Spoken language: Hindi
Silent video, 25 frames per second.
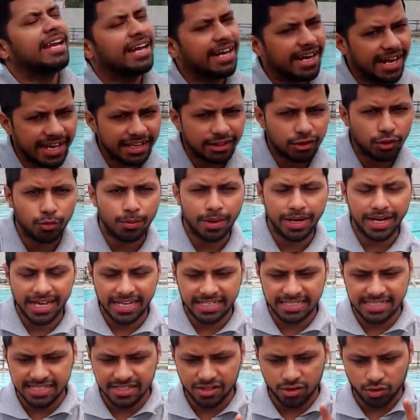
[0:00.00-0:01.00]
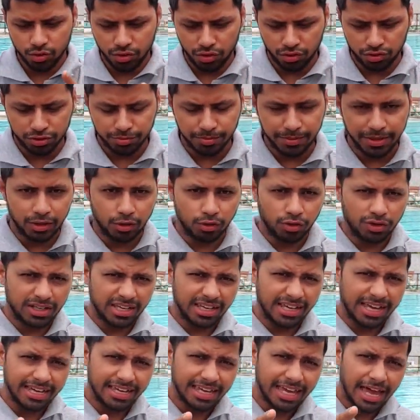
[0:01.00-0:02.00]
लेना है तो मैंने एक चीज़ उसमें
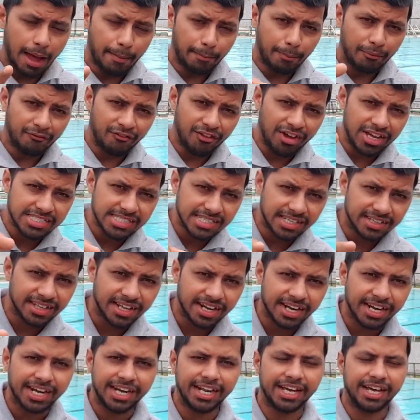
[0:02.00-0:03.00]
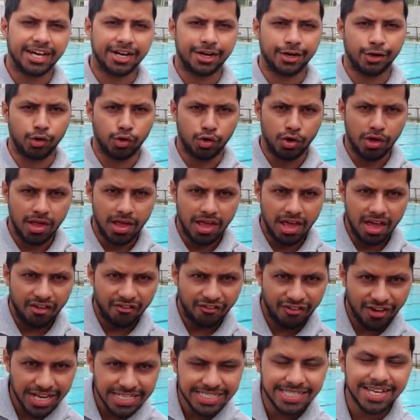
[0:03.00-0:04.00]
नोट किया कि आप फेस अंदर ही नहीं कर रहे हो
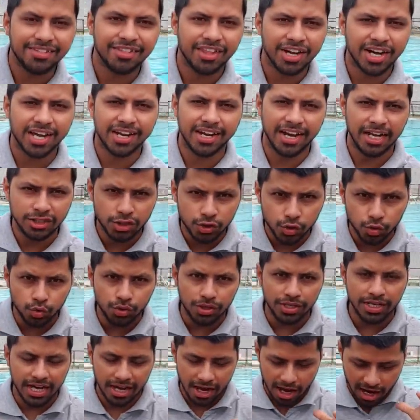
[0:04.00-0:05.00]
फेस अंदर करना जरूरी है